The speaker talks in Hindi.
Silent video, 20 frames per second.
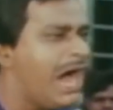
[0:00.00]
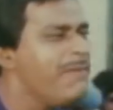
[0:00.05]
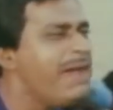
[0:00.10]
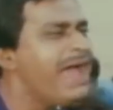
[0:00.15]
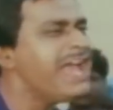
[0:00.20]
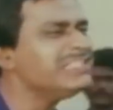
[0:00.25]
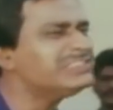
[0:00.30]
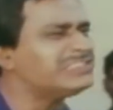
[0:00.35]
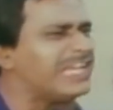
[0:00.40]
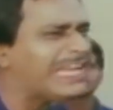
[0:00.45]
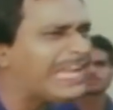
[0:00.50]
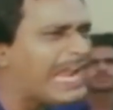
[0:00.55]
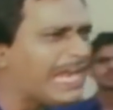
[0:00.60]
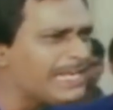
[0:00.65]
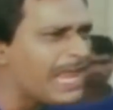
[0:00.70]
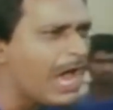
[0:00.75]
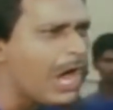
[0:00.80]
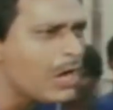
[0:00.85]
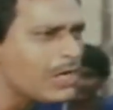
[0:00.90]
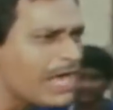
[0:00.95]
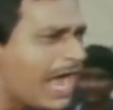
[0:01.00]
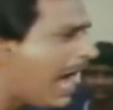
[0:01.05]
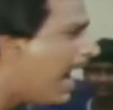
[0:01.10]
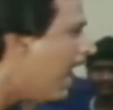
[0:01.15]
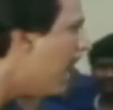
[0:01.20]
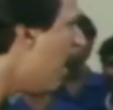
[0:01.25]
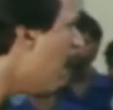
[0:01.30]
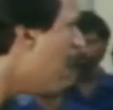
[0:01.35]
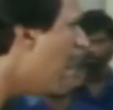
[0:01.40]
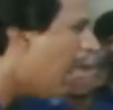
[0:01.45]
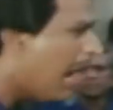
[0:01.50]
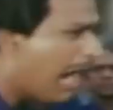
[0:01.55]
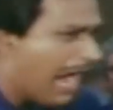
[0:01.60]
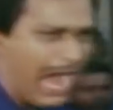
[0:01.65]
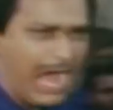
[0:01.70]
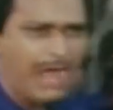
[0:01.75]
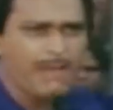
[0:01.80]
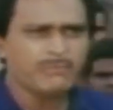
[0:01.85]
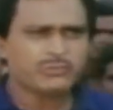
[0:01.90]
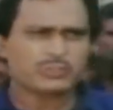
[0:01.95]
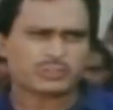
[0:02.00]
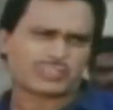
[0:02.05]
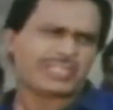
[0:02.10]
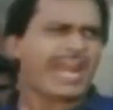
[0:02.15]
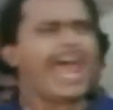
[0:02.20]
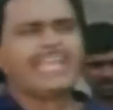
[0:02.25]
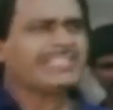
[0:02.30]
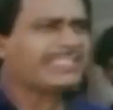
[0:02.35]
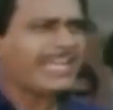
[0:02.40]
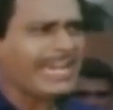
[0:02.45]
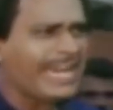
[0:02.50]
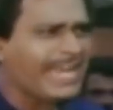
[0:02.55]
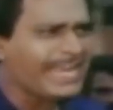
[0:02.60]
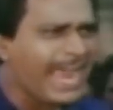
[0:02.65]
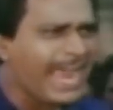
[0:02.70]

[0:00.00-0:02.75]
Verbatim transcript: हमें इनसे लड़ना होगा हम स्ट्राइक